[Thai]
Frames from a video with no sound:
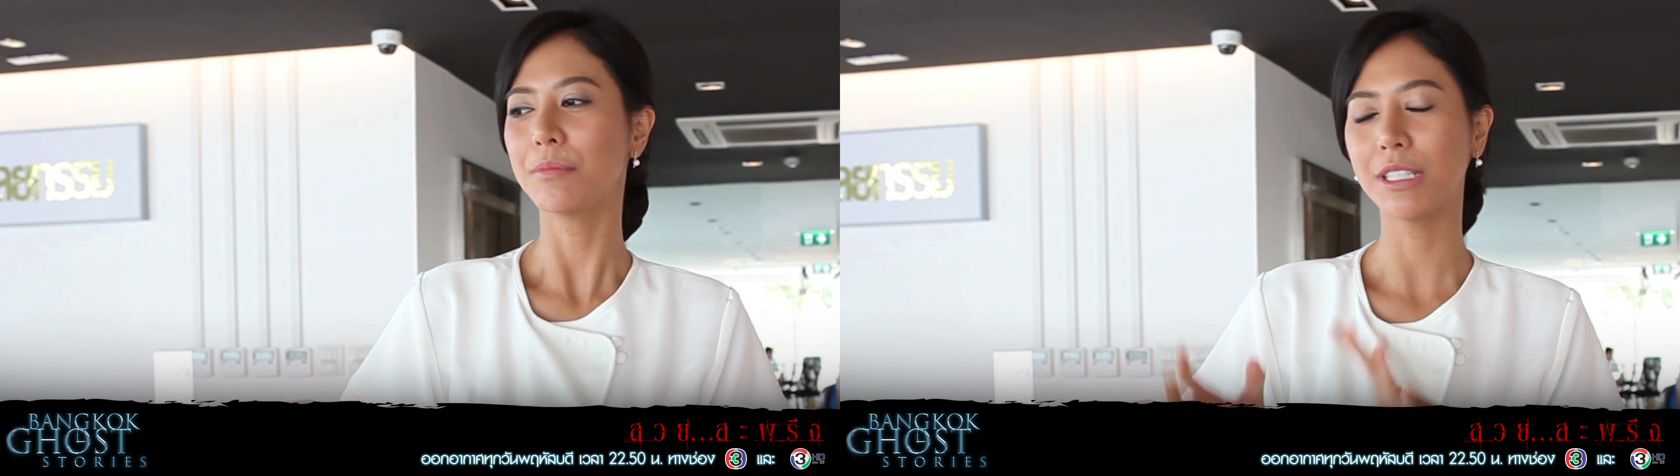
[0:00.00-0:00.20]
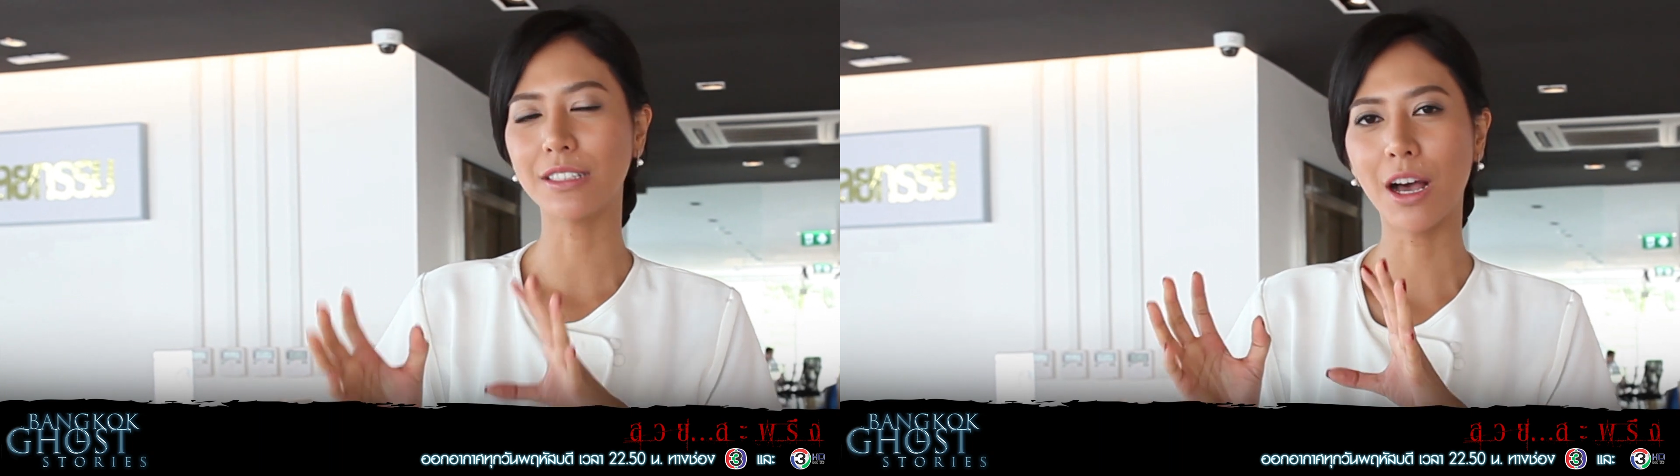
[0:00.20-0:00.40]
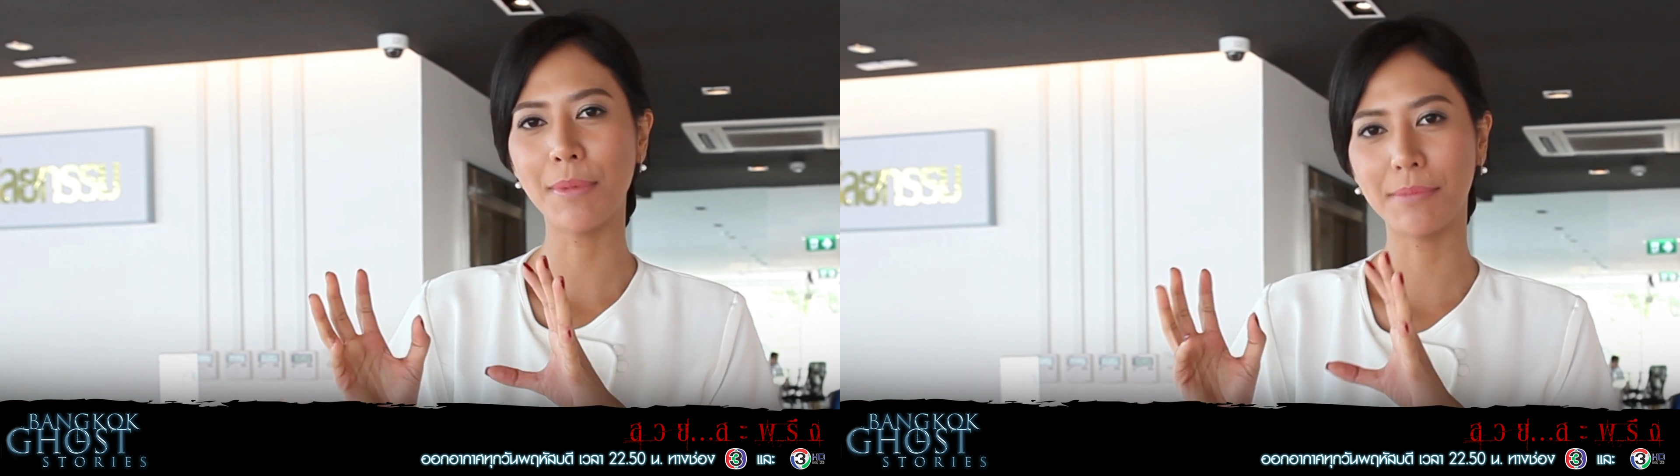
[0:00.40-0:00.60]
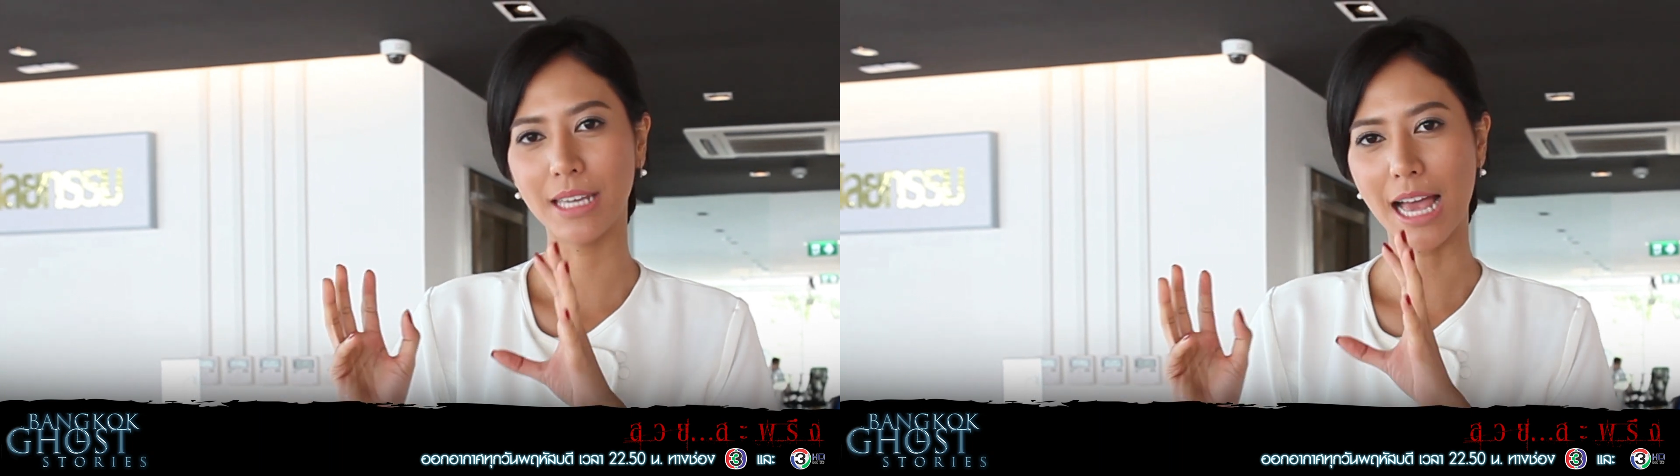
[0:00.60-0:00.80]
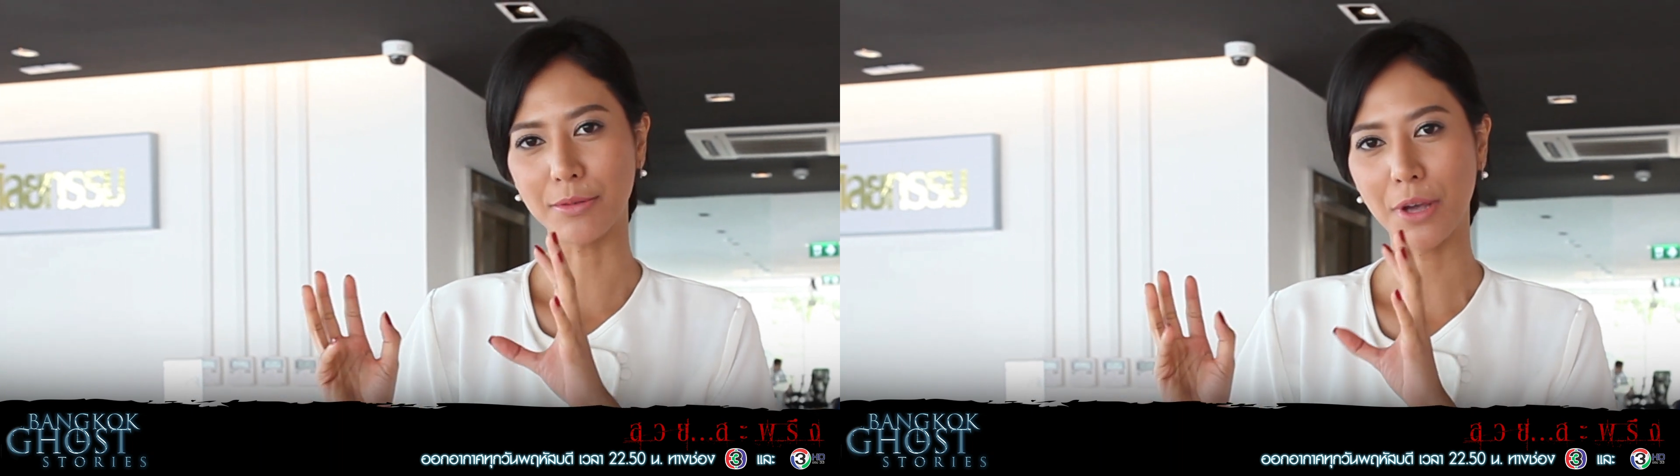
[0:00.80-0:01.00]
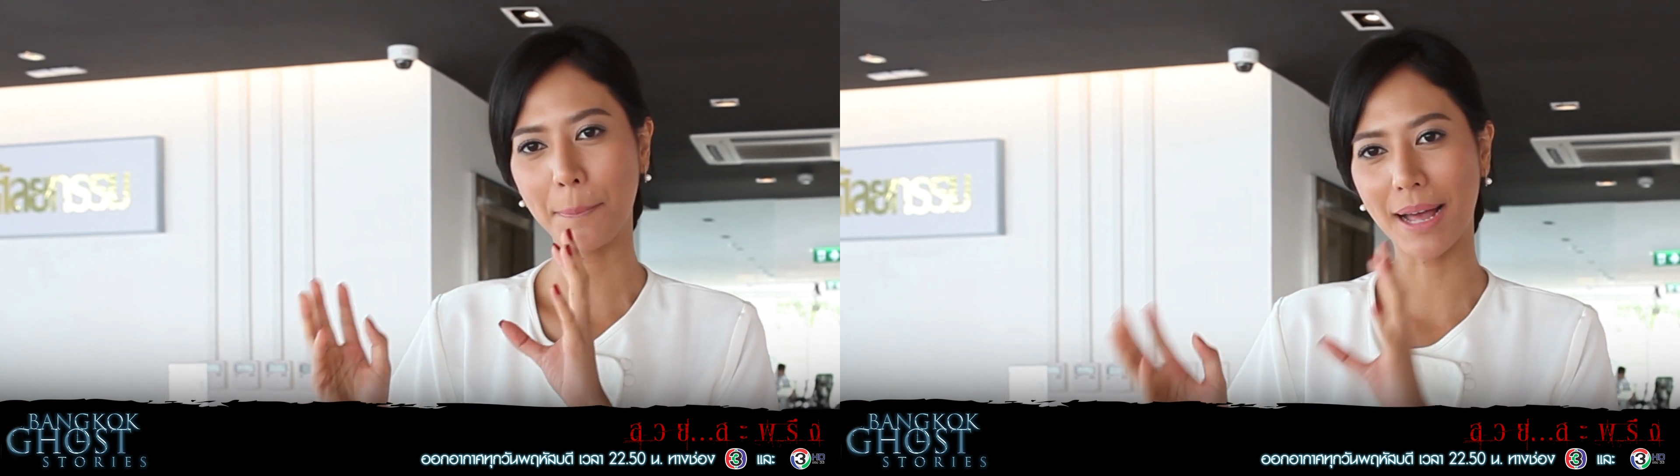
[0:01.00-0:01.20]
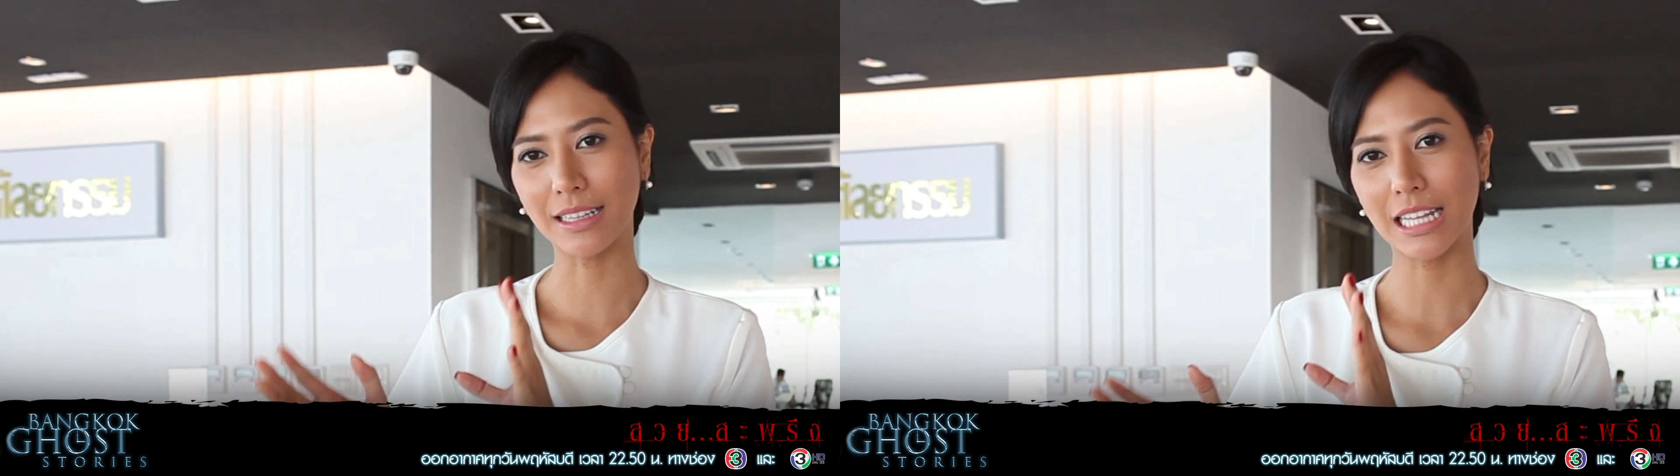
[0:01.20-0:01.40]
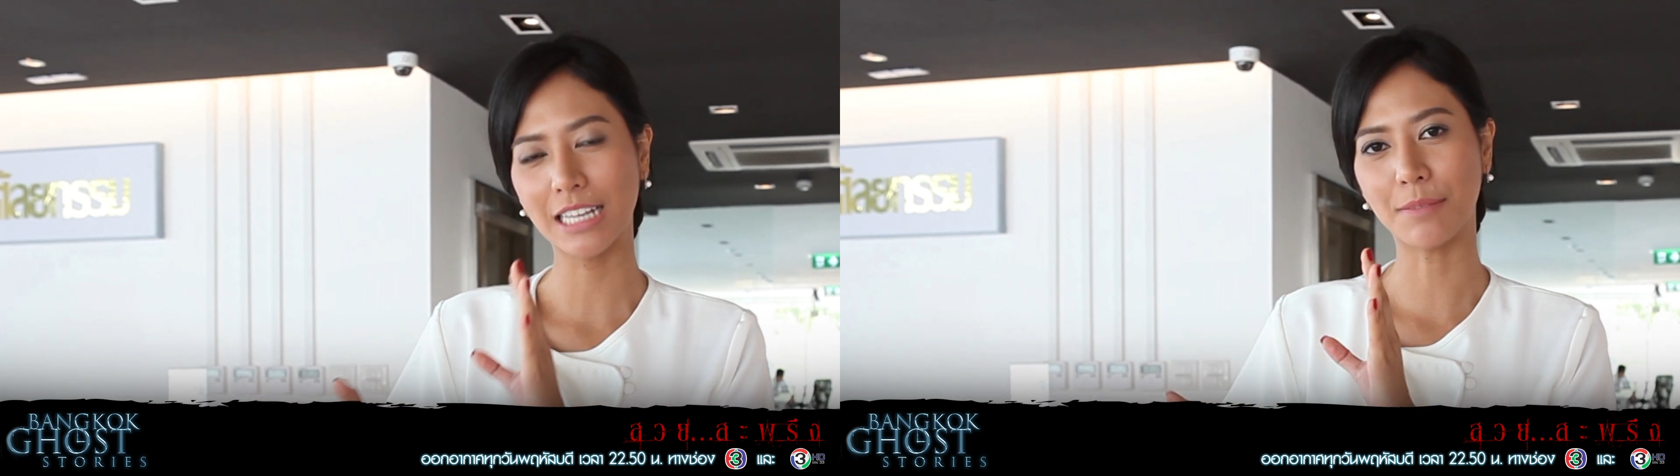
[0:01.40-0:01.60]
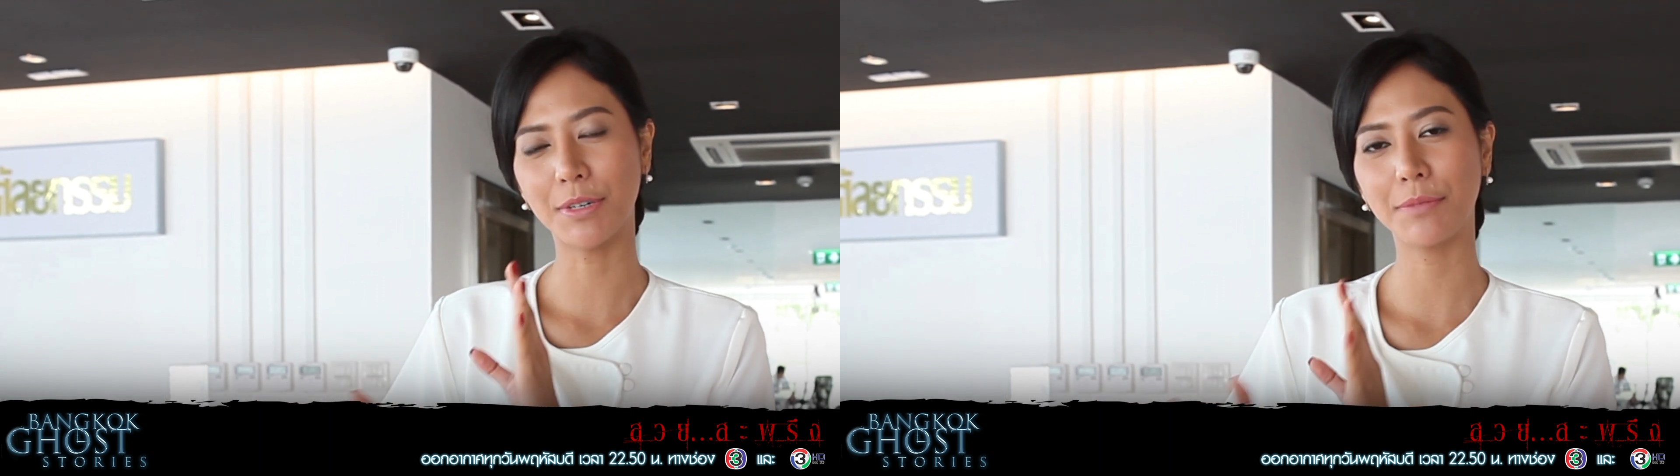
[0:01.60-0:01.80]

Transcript: มีชอบมีแอบชอบปาร์ตี้กับ